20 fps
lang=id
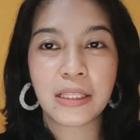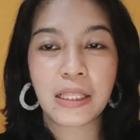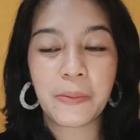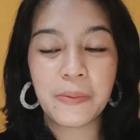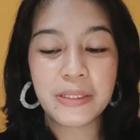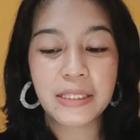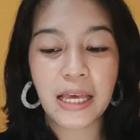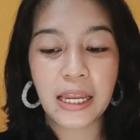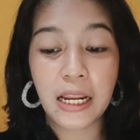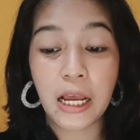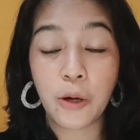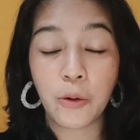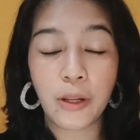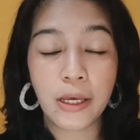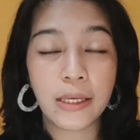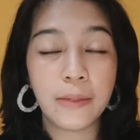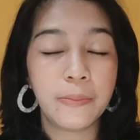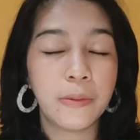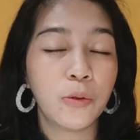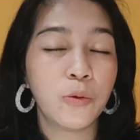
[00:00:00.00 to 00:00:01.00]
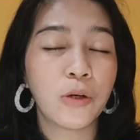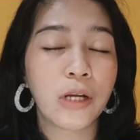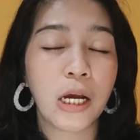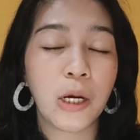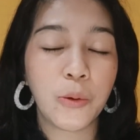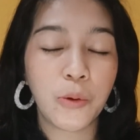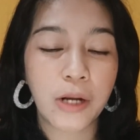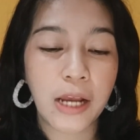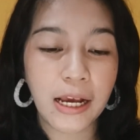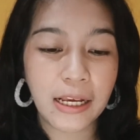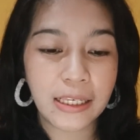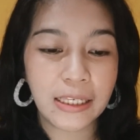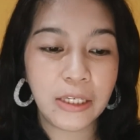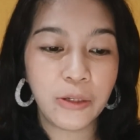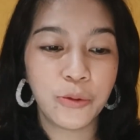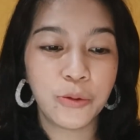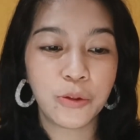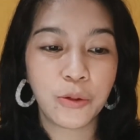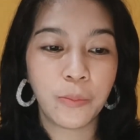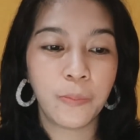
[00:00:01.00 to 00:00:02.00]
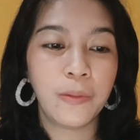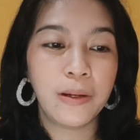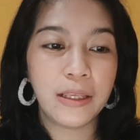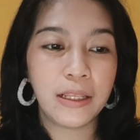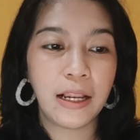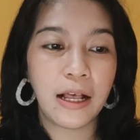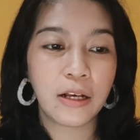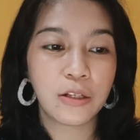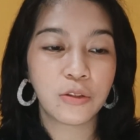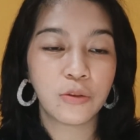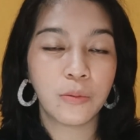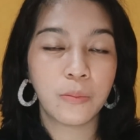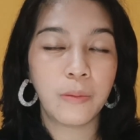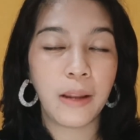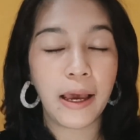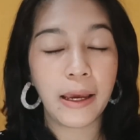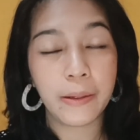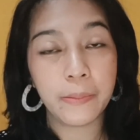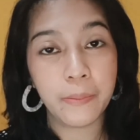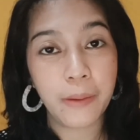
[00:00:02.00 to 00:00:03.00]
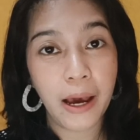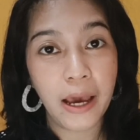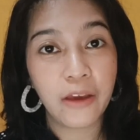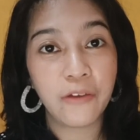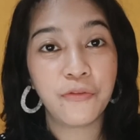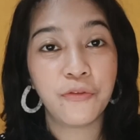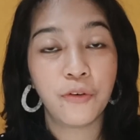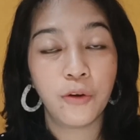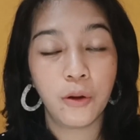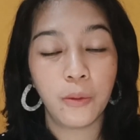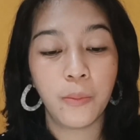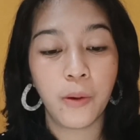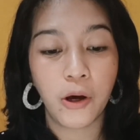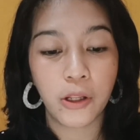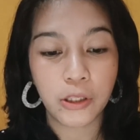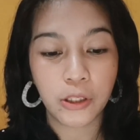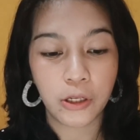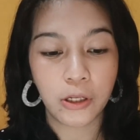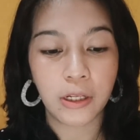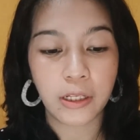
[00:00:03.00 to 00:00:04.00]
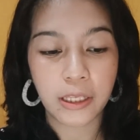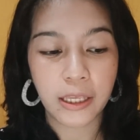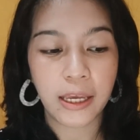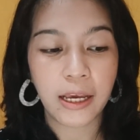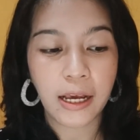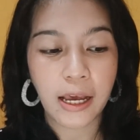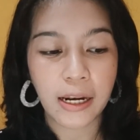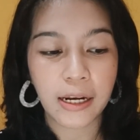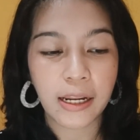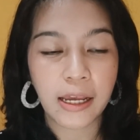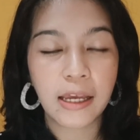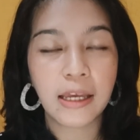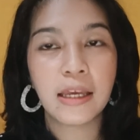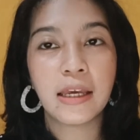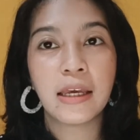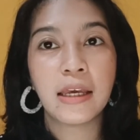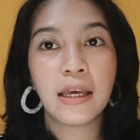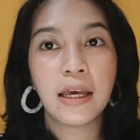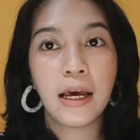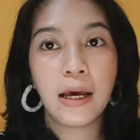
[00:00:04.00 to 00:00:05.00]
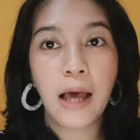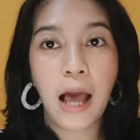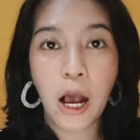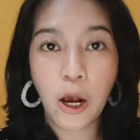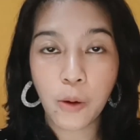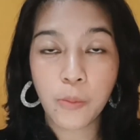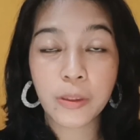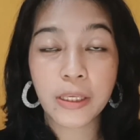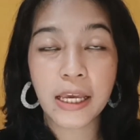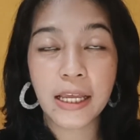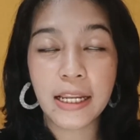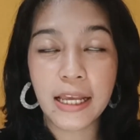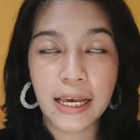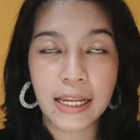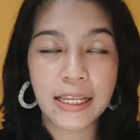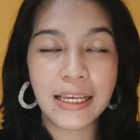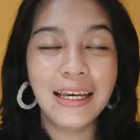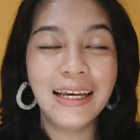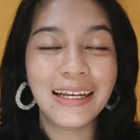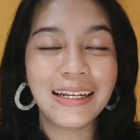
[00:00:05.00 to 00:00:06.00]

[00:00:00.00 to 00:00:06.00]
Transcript: tapi sekarang aku lagi mengurang-urangi untuk beli langsung blind buy full botolnya karena aku menyadari